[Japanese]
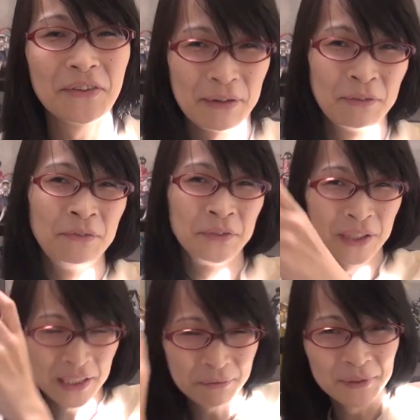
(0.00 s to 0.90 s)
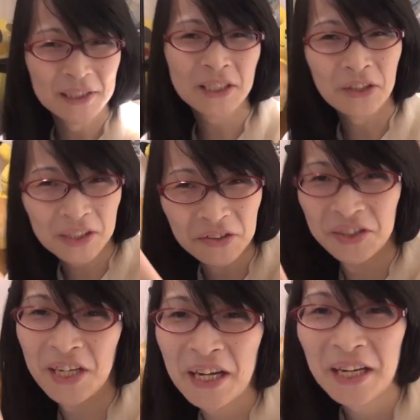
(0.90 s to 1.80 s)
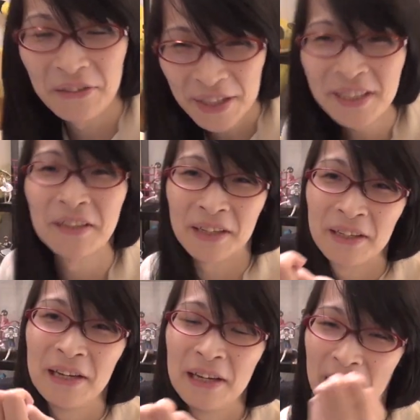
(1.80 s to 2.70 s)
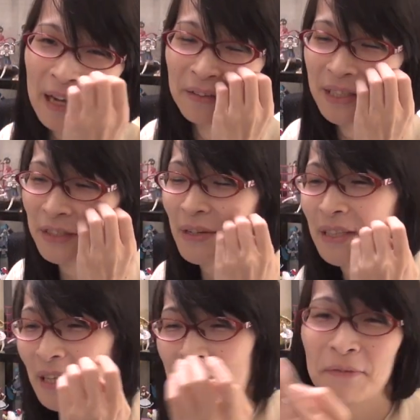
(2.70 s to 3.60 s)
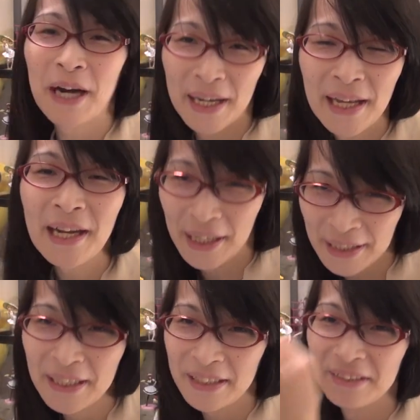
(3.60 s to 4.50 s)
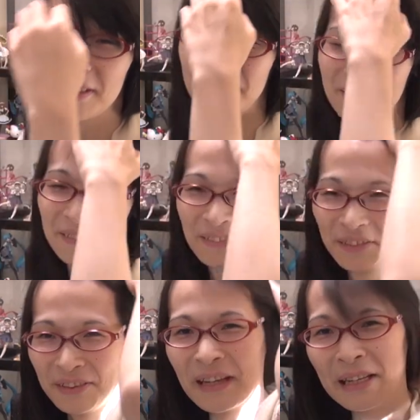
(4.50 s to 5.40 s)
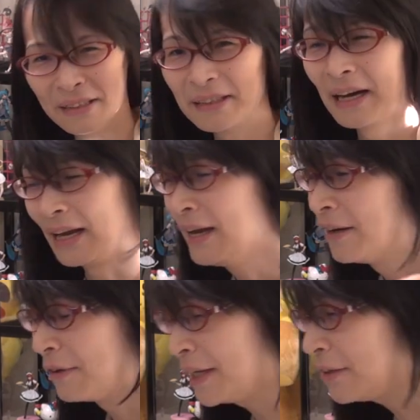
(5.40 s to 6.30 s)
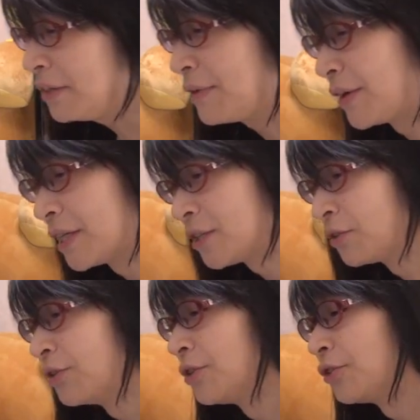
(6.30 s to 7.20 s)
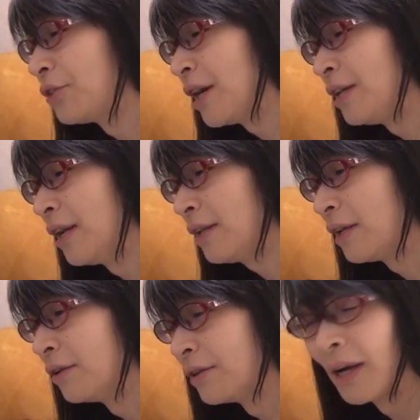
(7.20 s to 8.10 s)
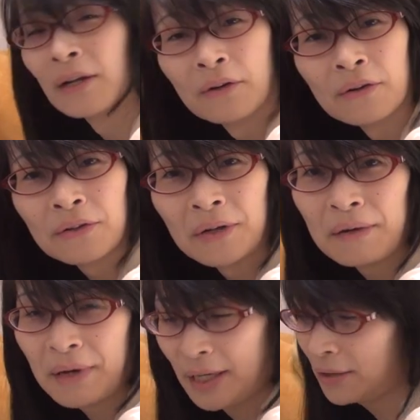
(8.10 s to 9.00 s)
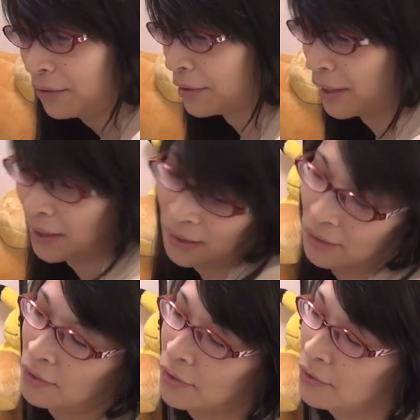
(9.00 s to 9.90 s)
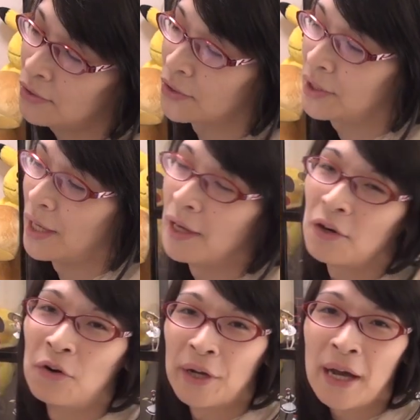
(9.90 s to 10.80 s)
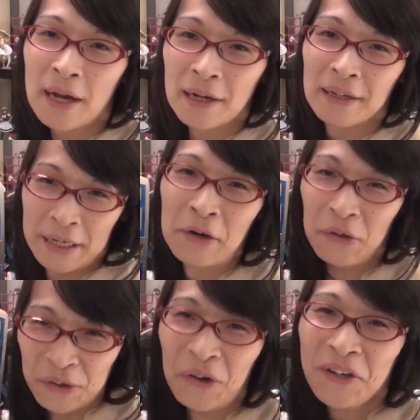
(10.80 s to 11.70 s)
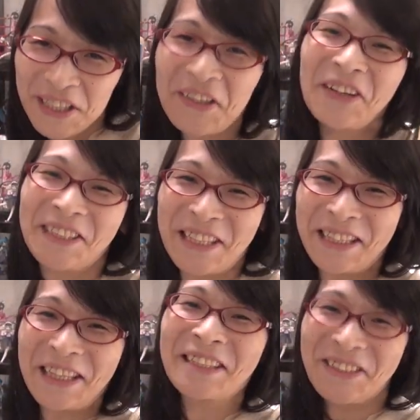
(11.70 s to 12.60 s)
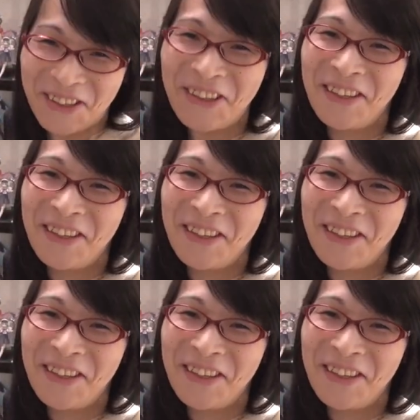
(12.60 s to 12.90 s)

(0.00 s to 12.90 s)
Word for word: のはもう昔 PC98 の時代から言われてたのあのいつまでたっても買えないからねっていう、うんね、だから割と今私そういう状態になってるんだけどそれはまあ一個の原因の一つとしてこれが結構動いてくれちゃってんすよ